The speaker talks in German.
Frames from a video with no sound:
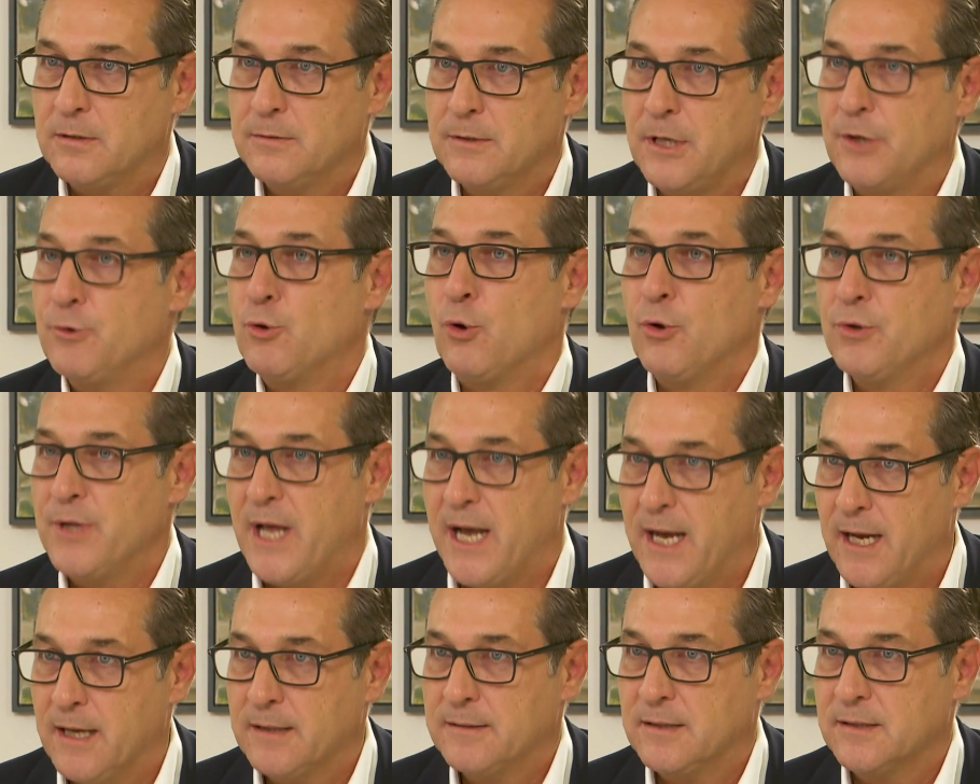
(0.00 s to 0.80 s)
na no
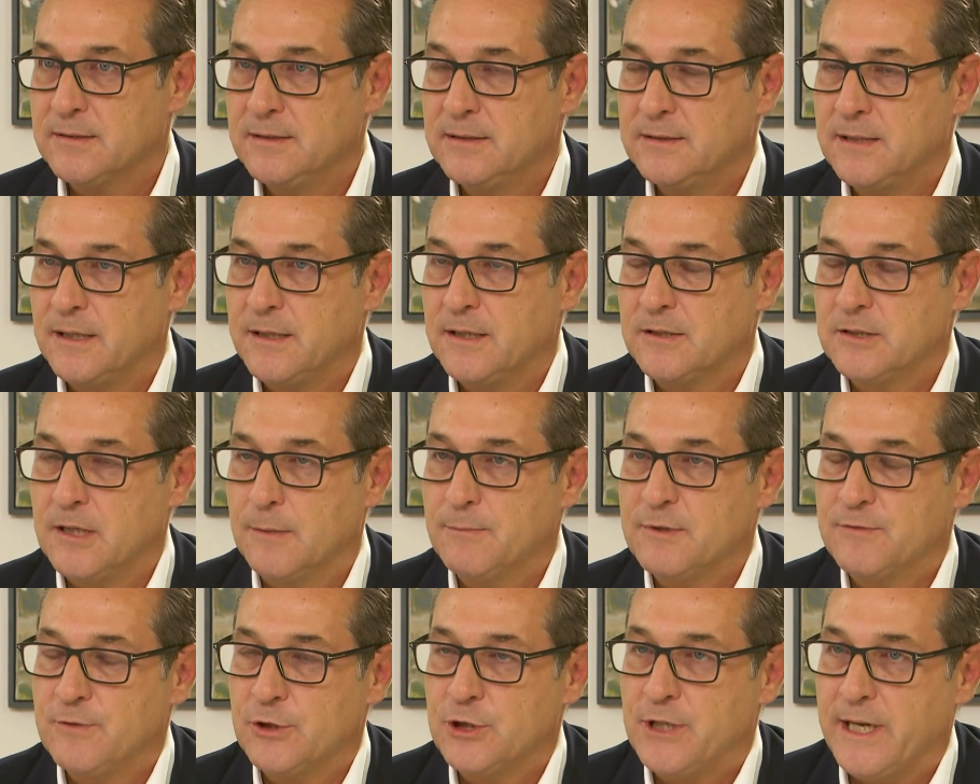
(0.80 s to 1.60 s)
na, das ist eine
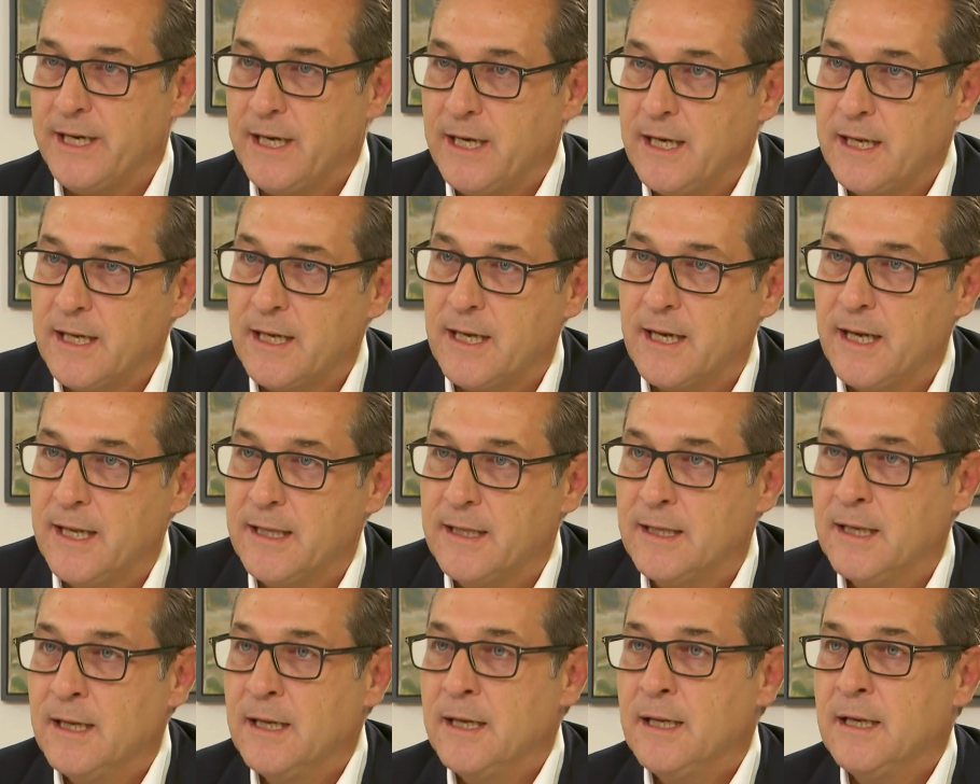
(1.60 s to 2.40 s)
Selbstverständlichkeit